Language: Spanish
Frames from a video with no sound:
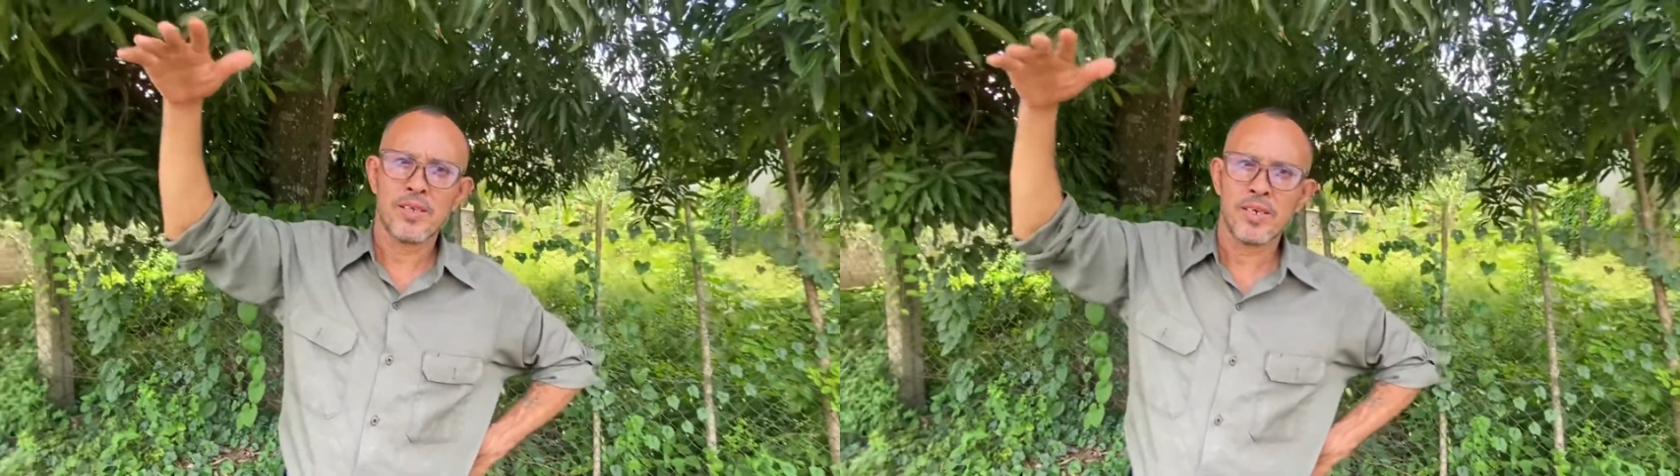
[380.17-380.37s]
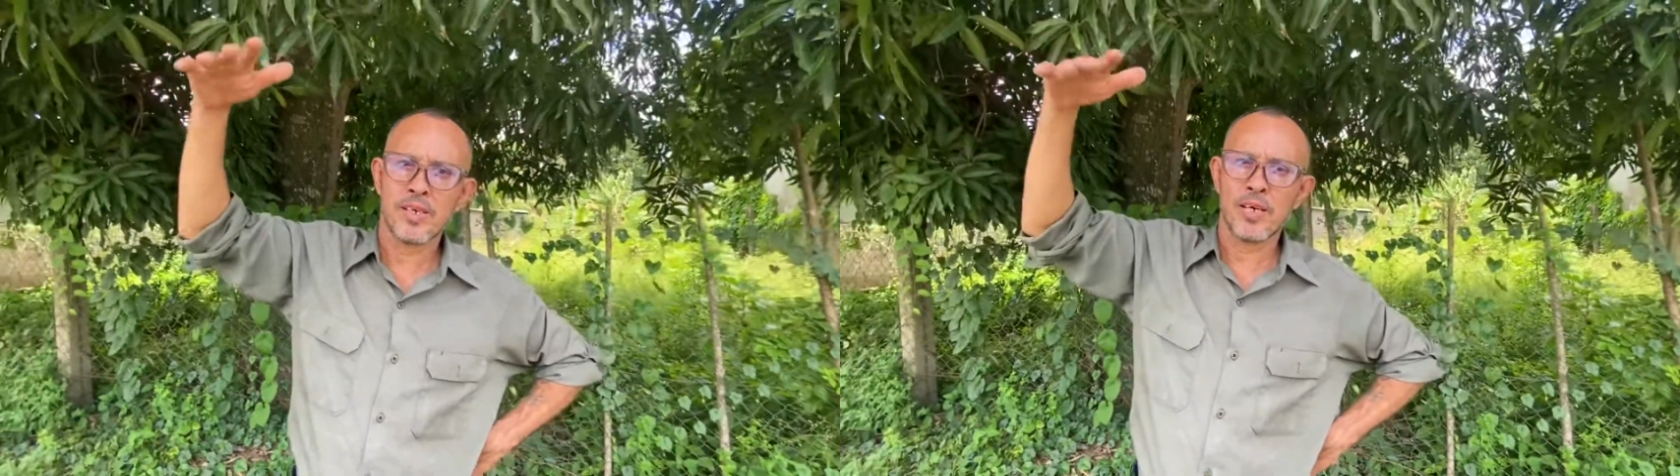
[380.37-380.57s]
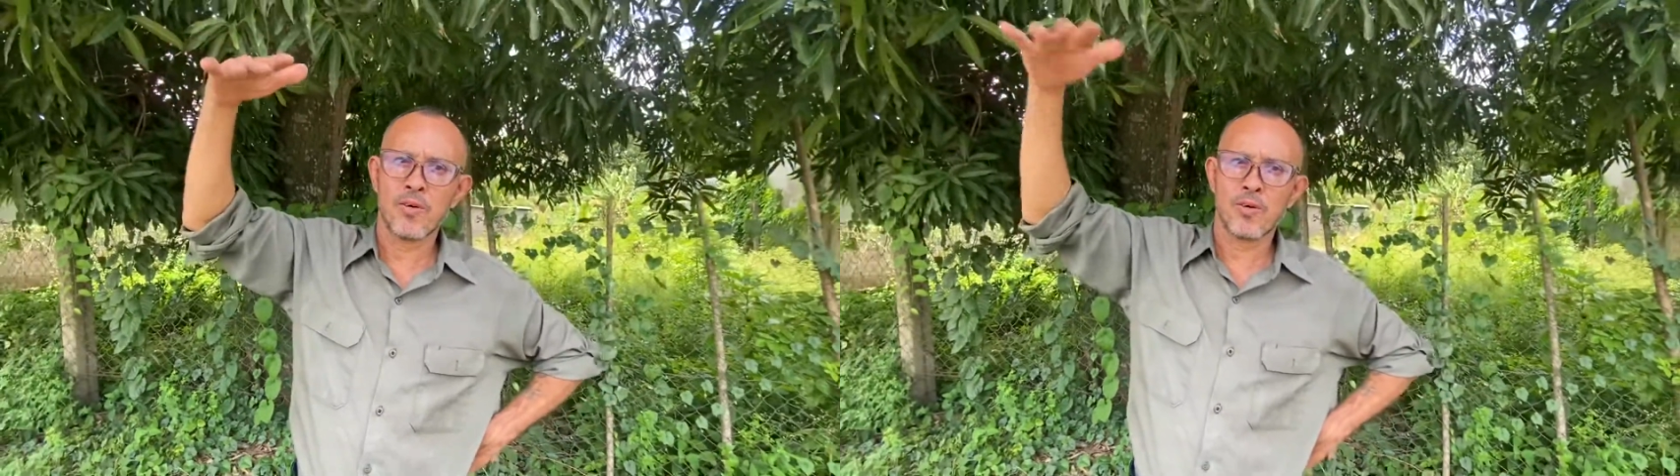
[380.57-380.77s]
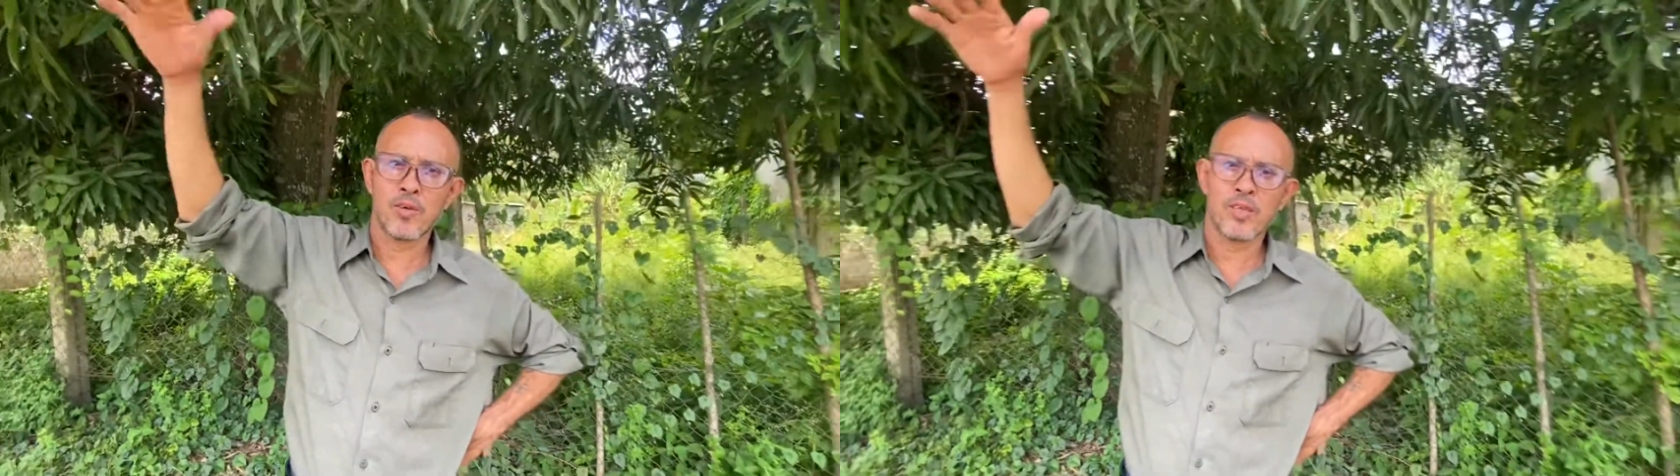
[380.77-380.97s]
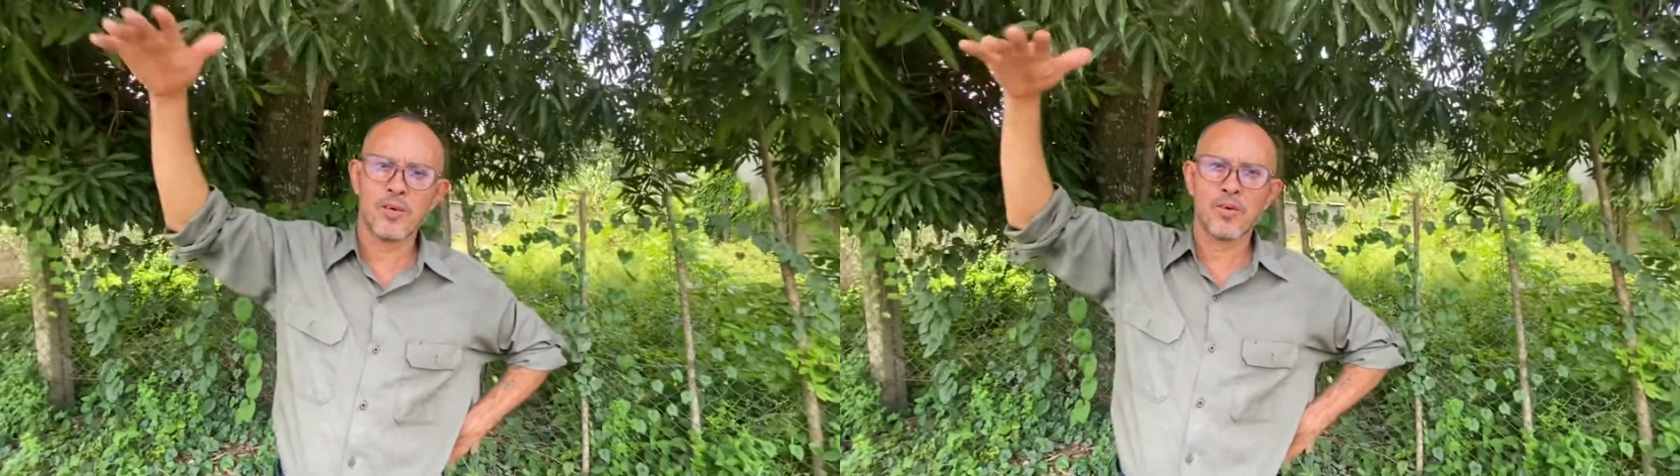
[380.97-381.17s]
de,
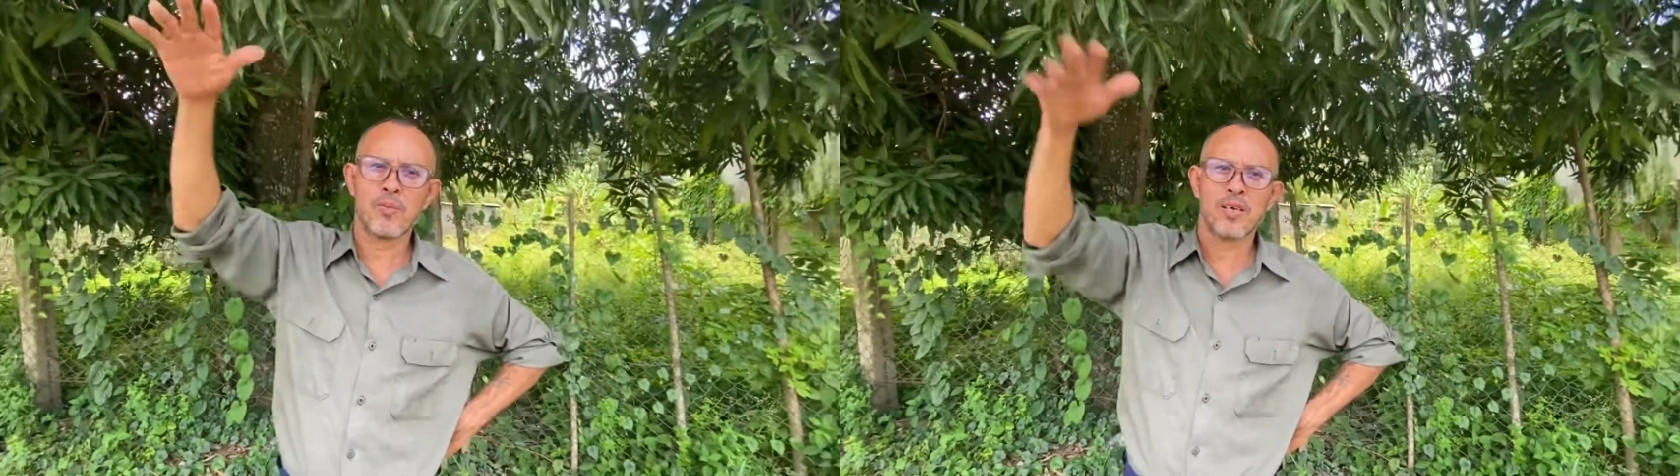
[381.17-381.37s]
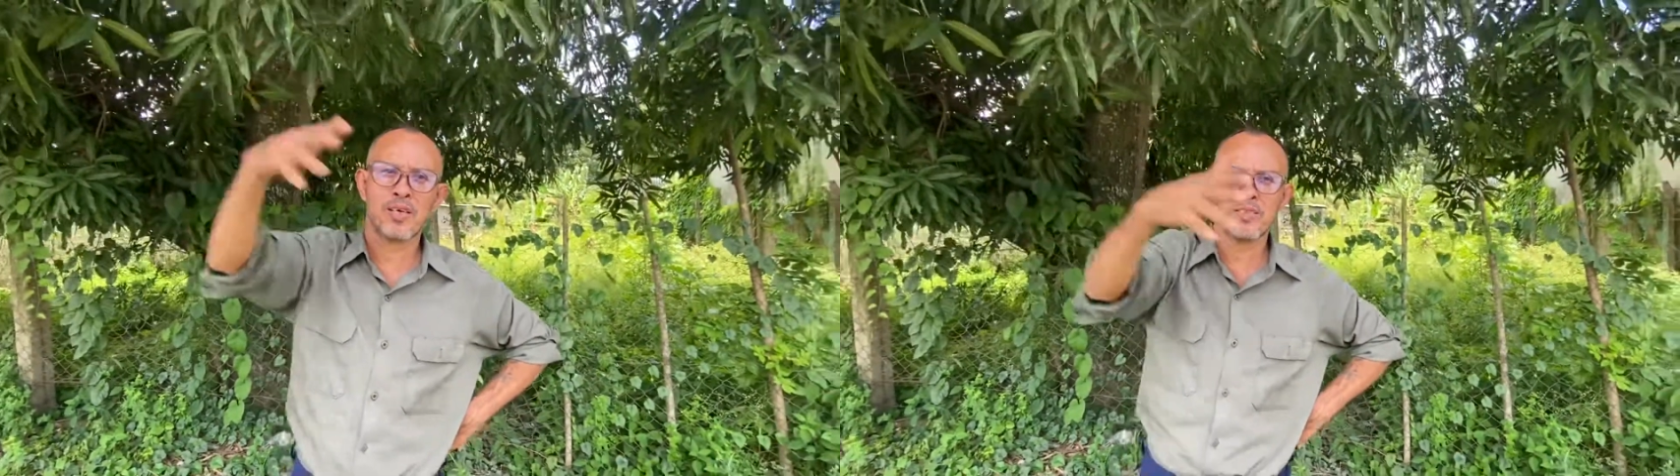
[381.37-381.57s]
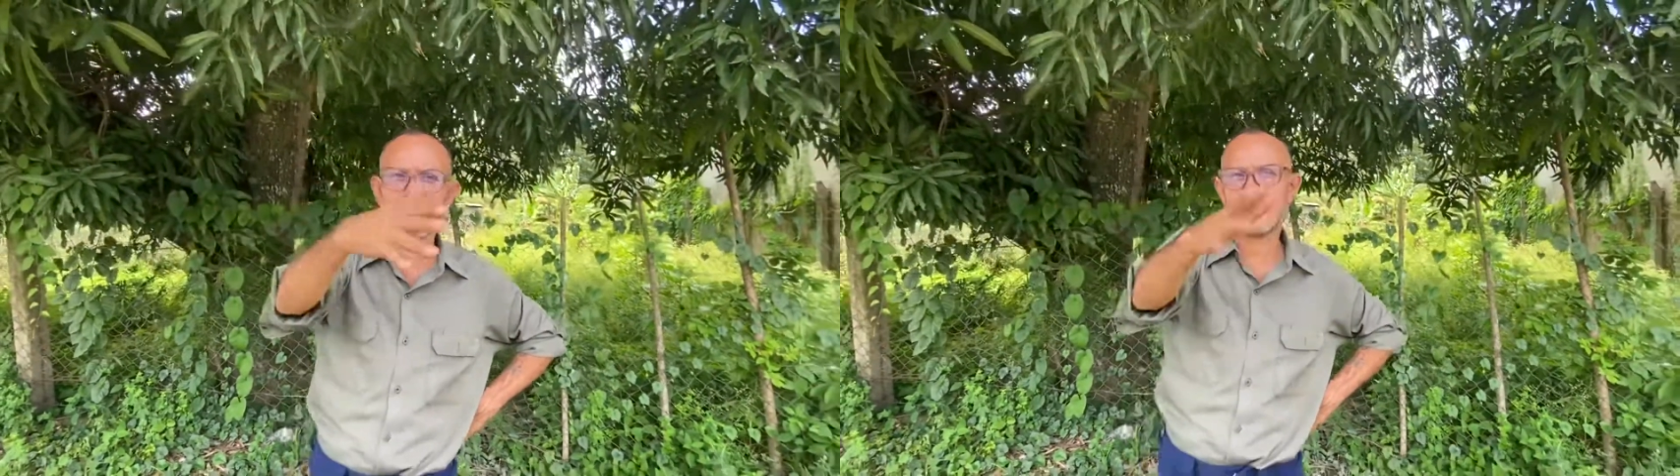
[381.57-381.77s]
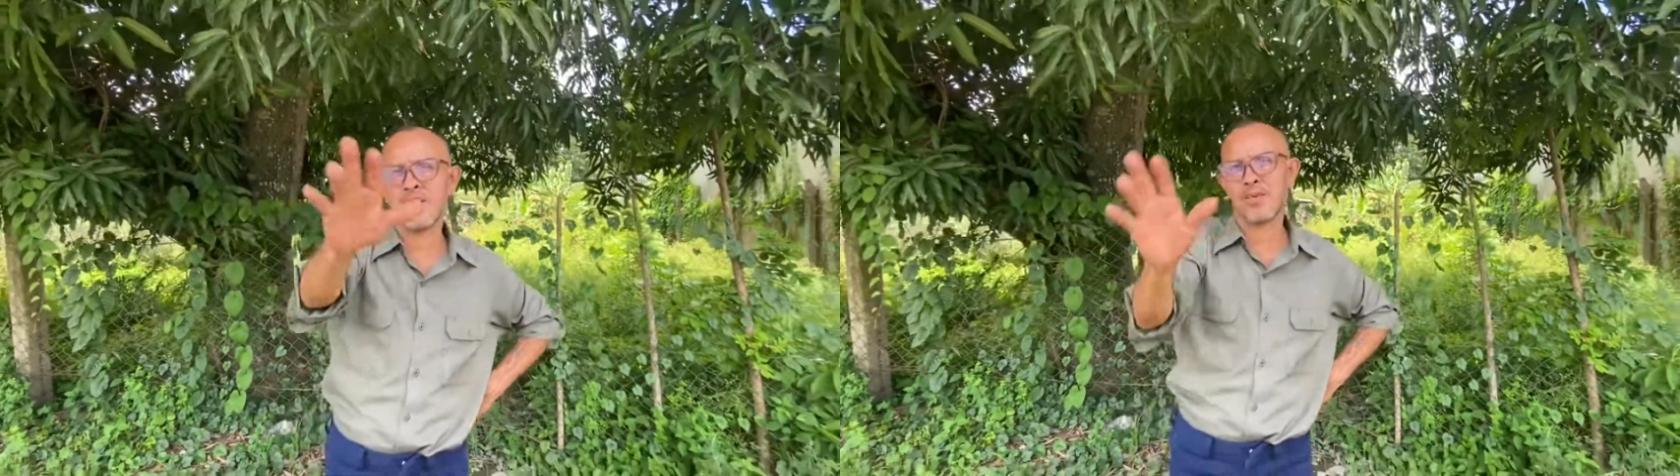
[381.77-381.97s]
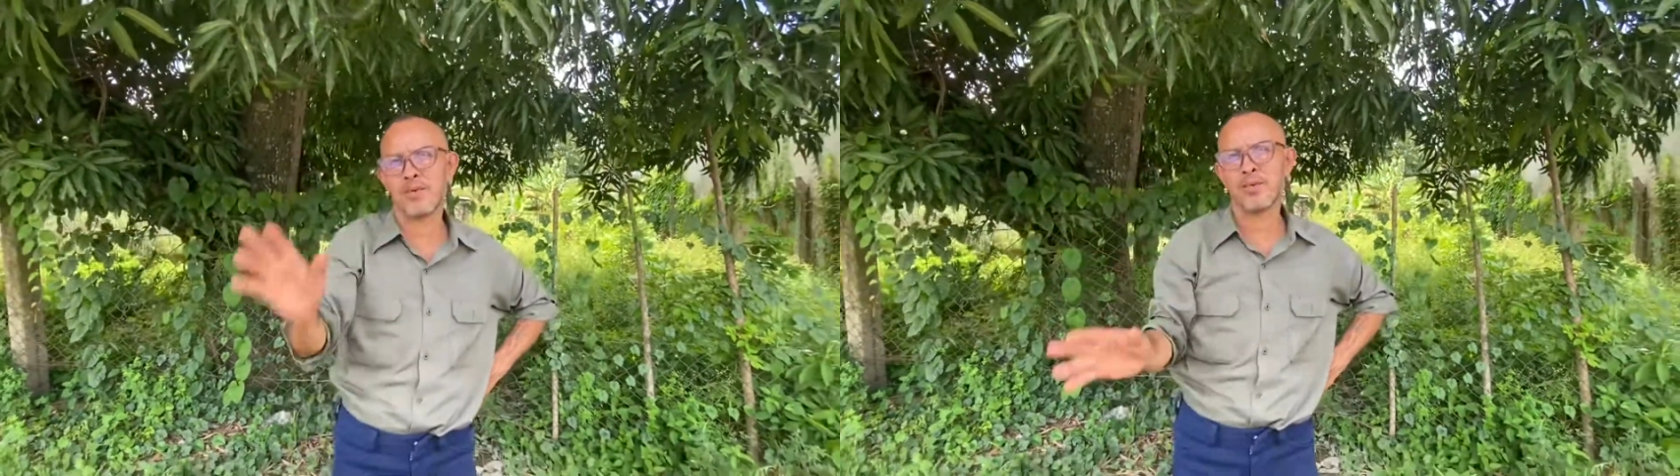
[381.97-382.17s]
Europa que hacen
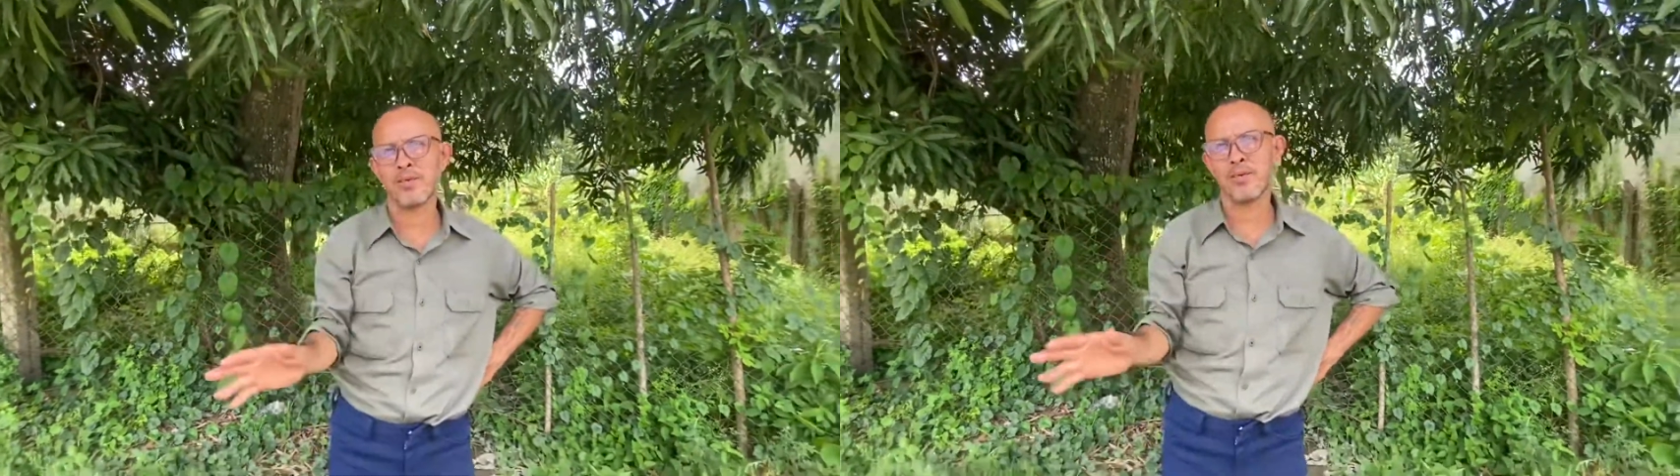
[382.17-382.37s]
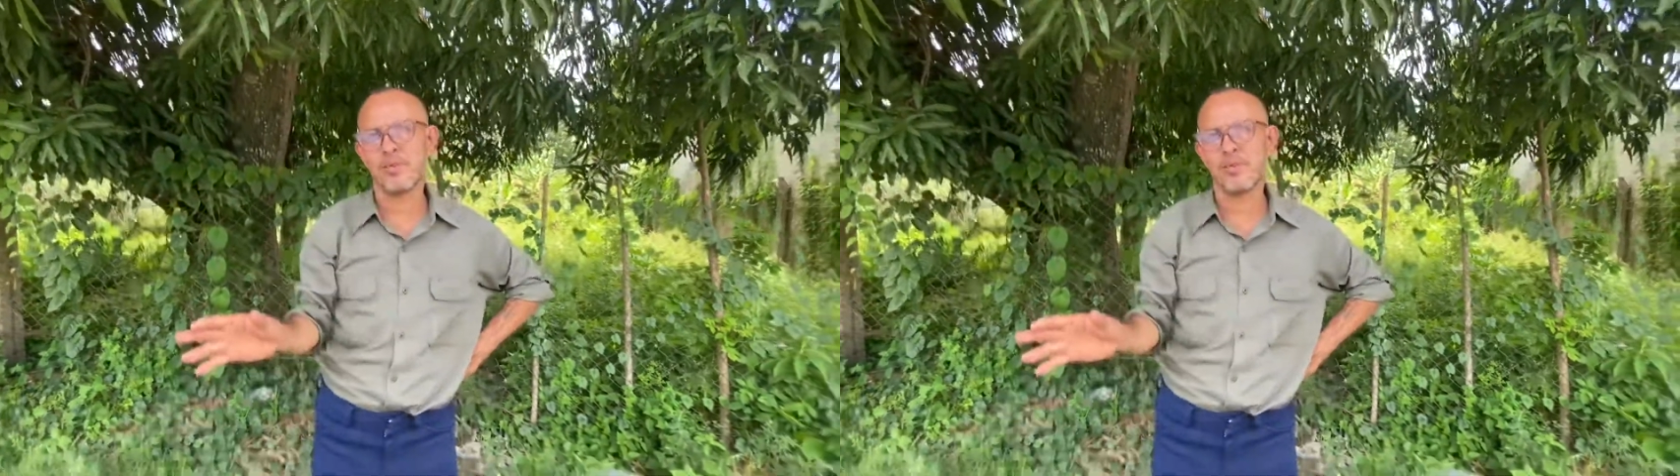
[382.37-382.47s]
nada, Mario.